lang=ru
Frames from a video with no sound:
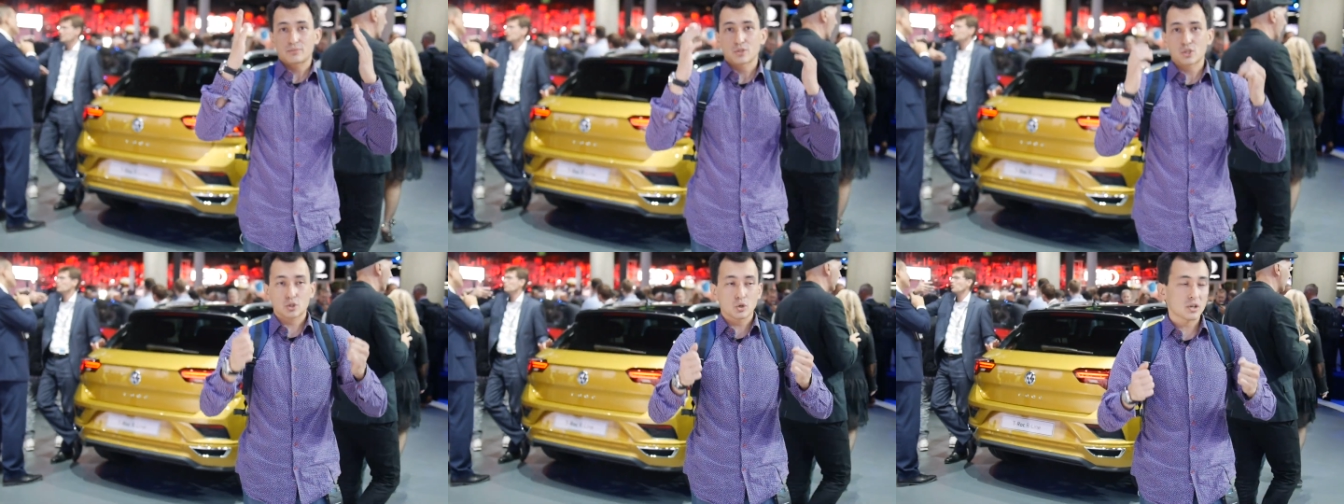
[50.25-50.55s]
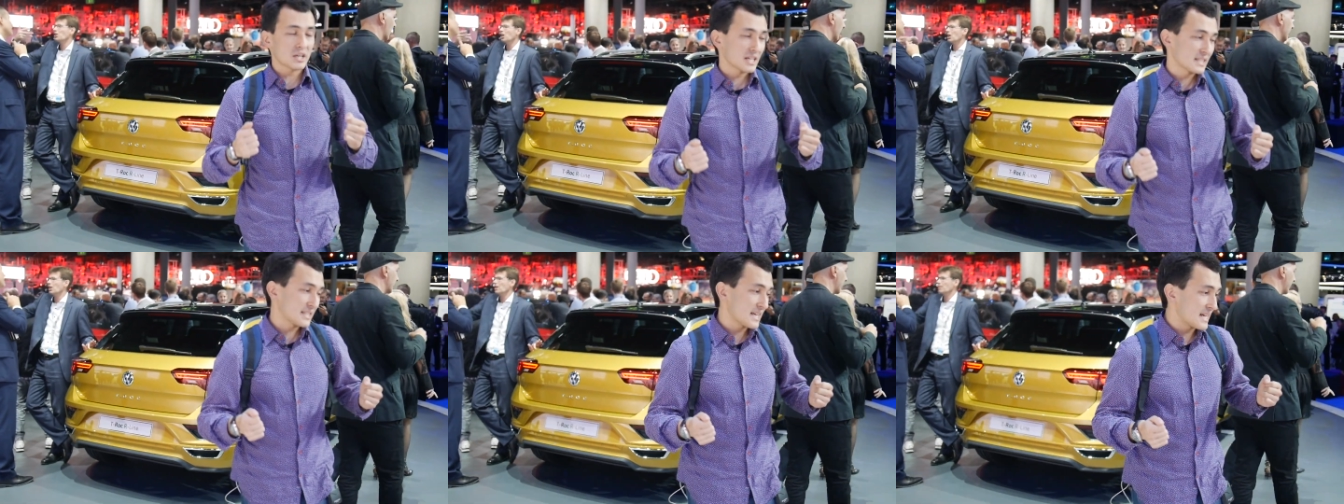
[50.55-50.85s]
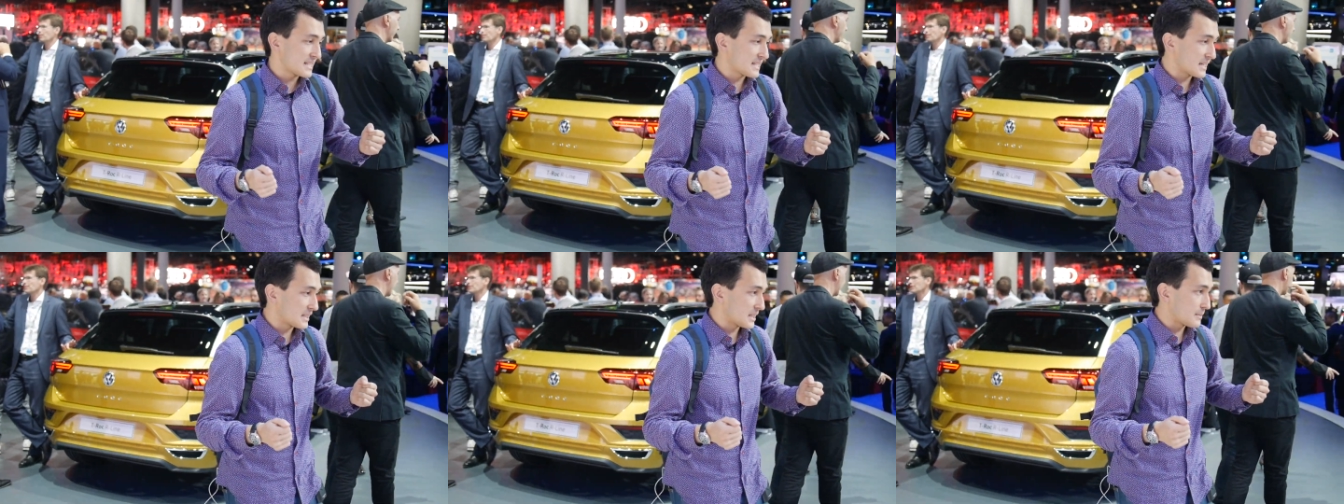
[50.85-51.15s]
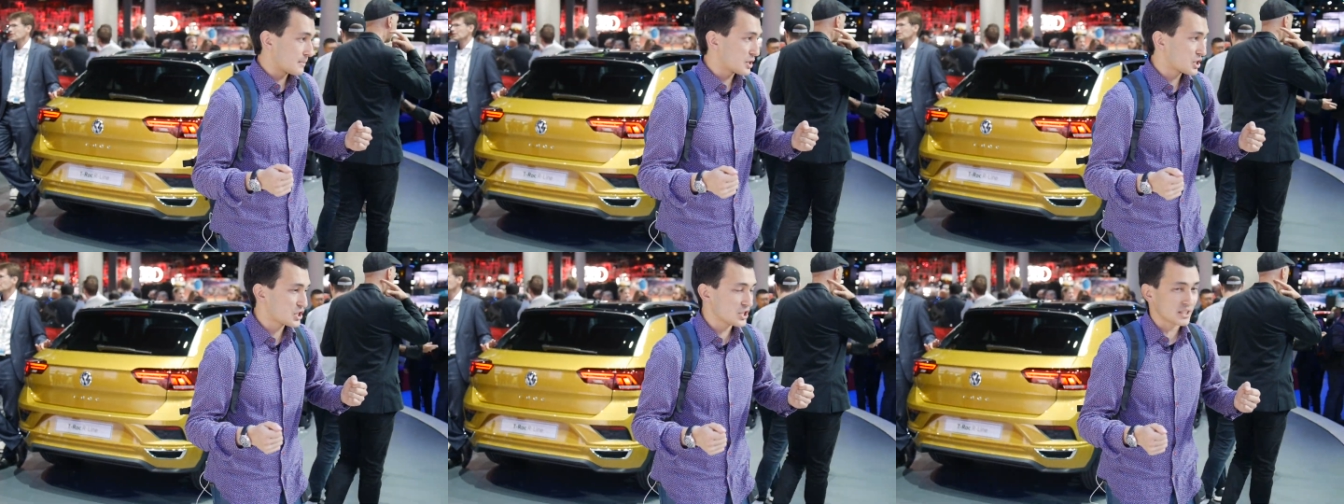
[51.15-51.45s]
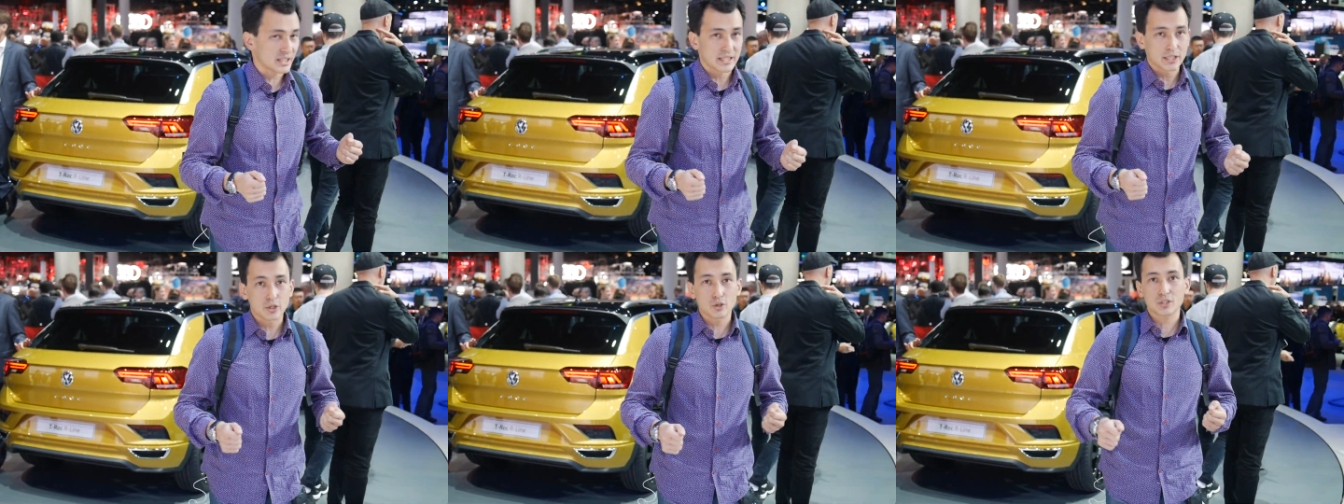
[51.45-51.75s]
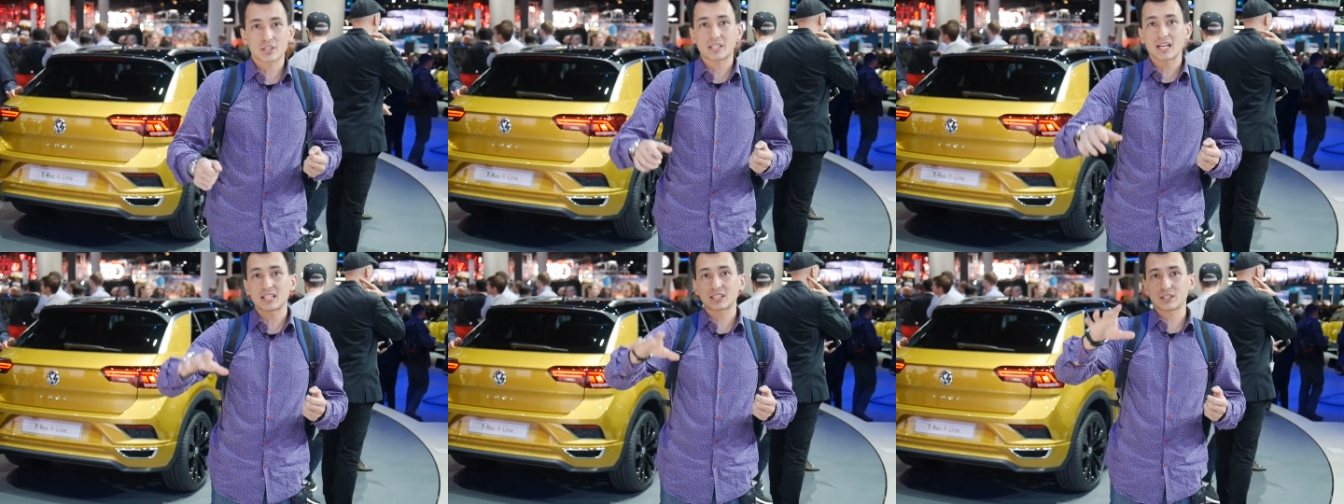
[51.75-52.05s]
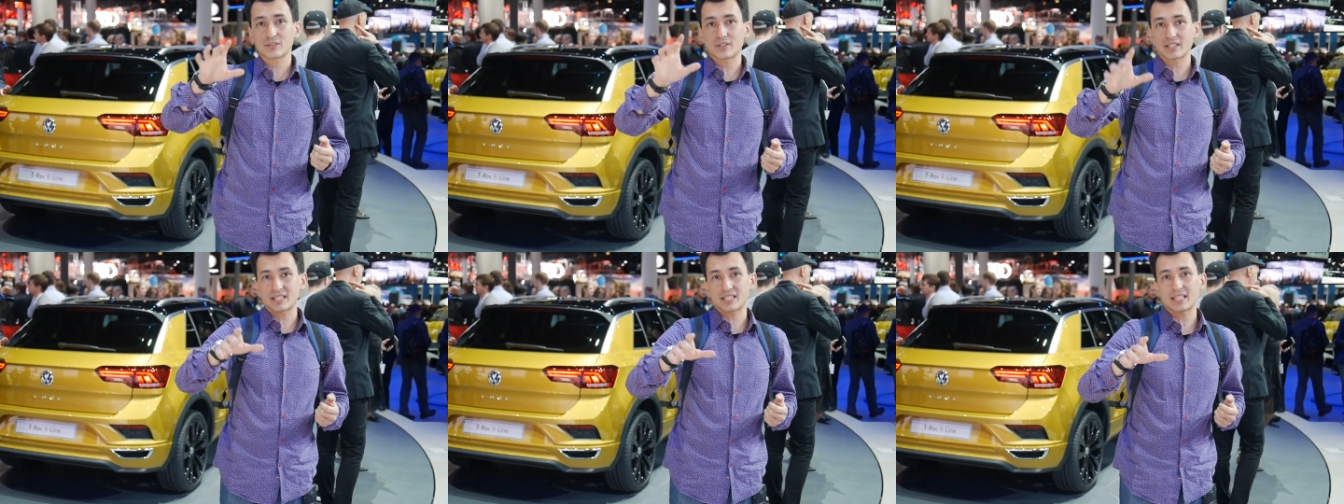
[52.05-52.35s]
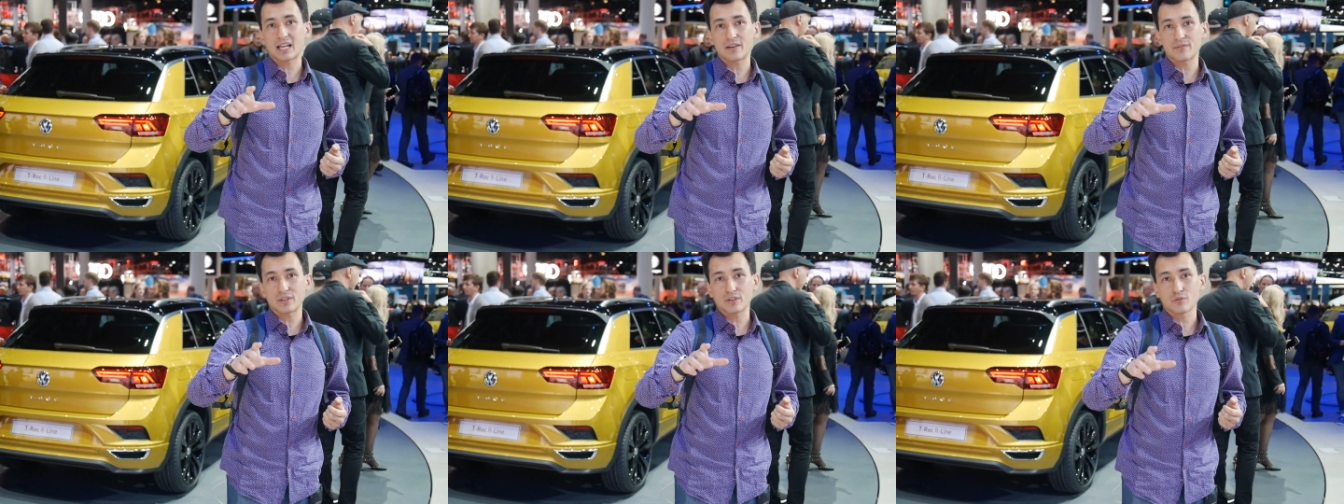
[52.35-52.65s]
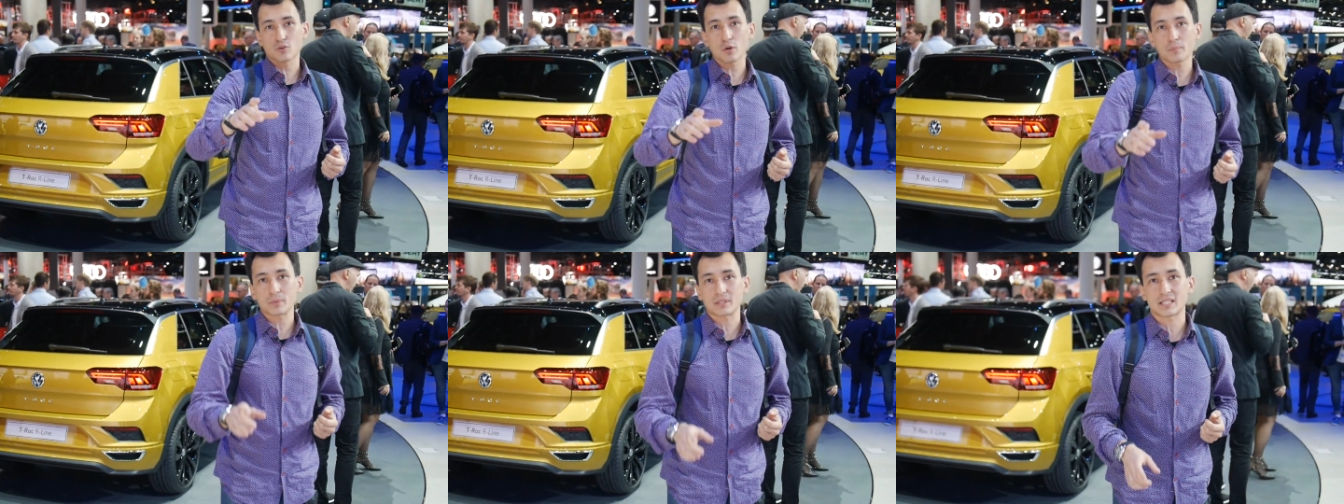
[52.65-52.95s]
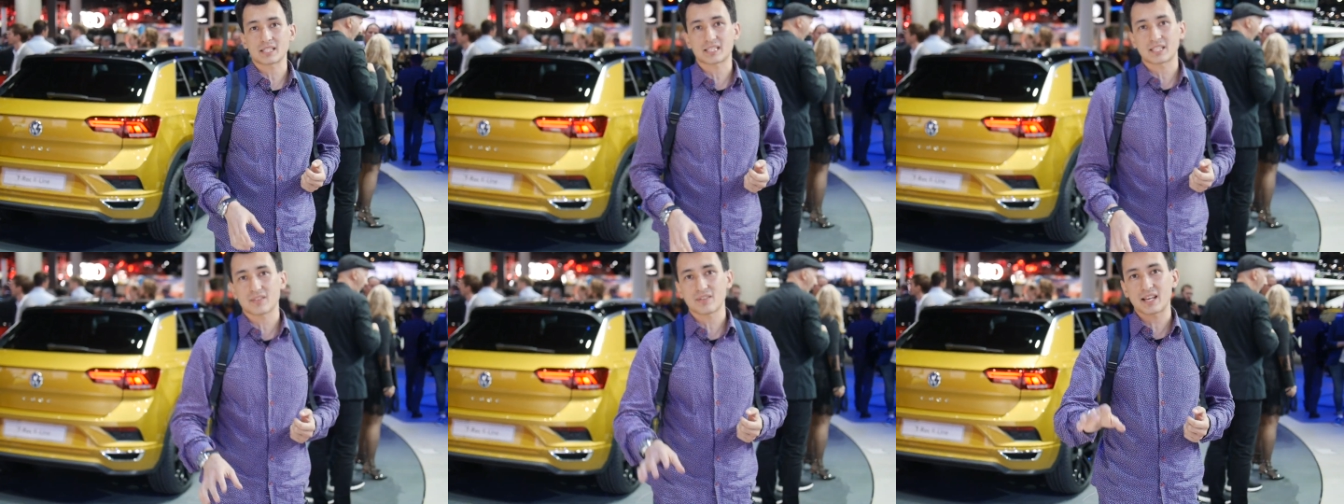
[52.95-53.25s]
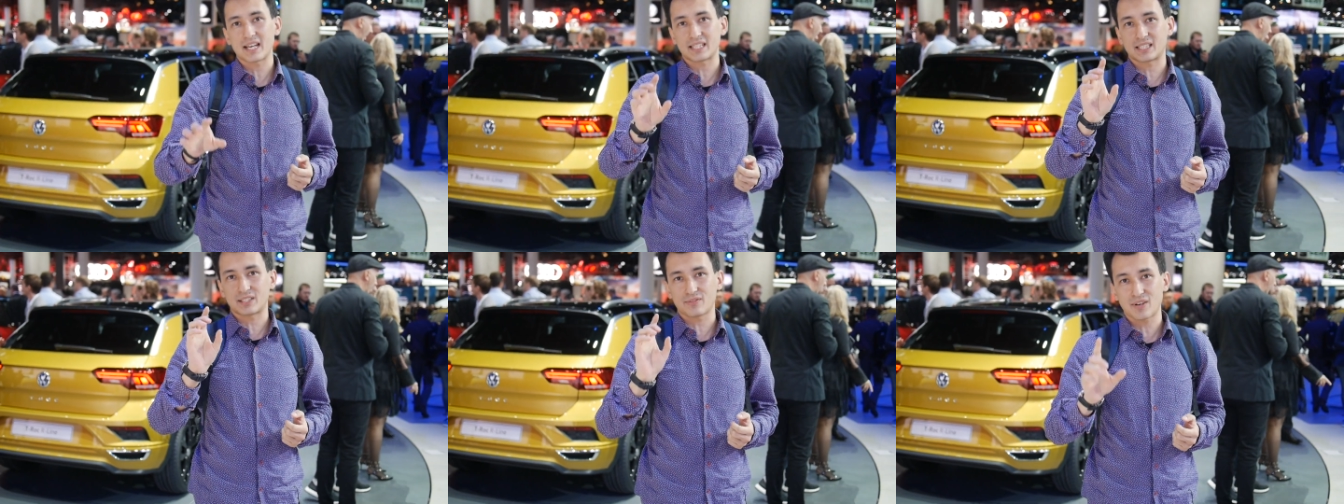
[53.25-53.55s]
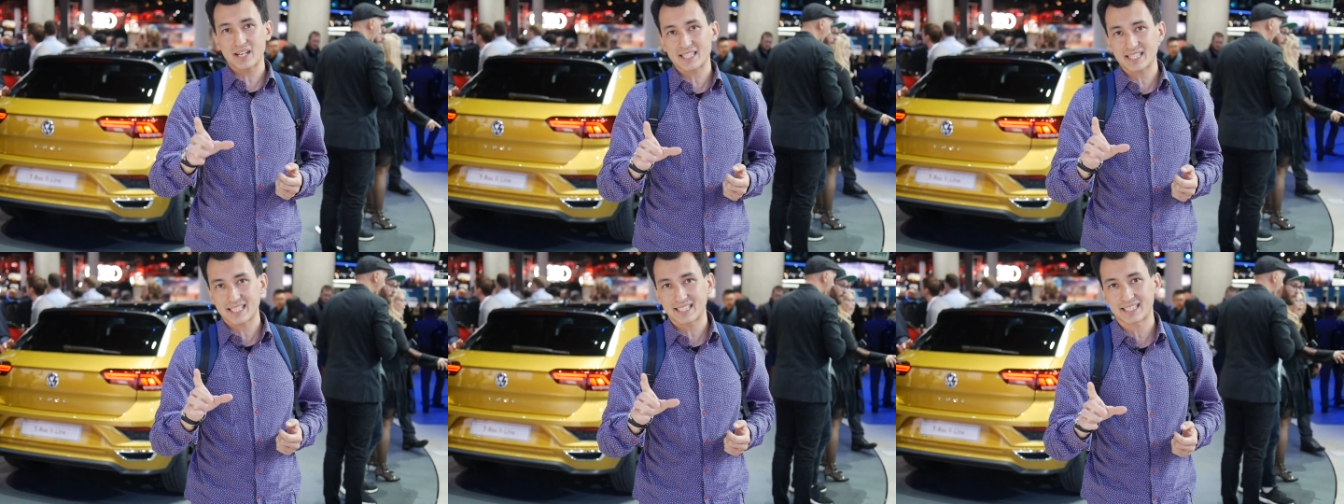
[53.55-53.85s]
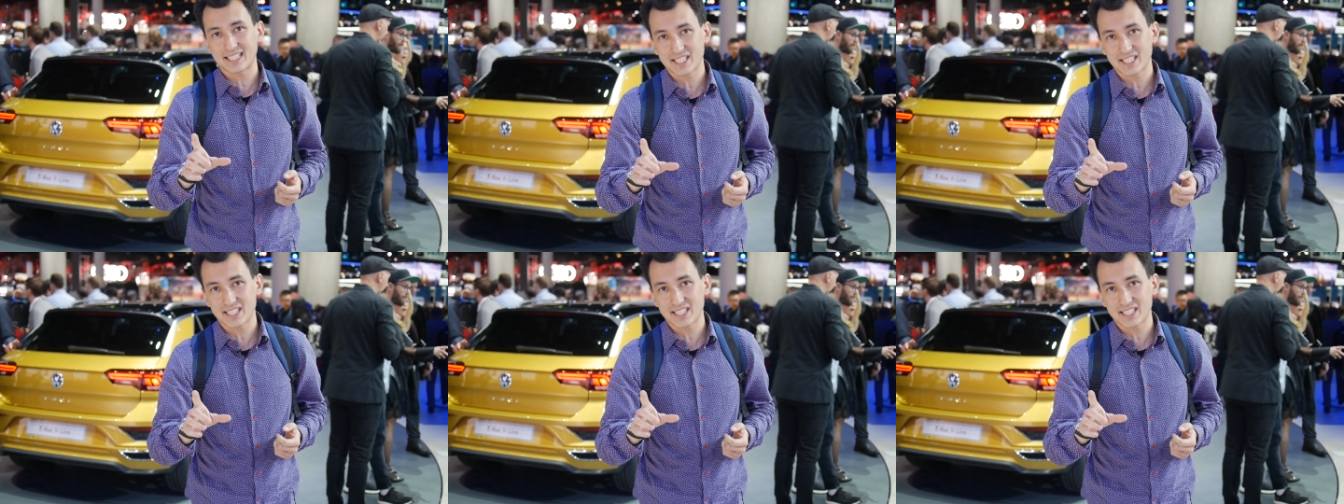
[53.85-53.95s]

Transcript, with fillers: что касается этой машины, ее стартовая цена в Европе составляет 20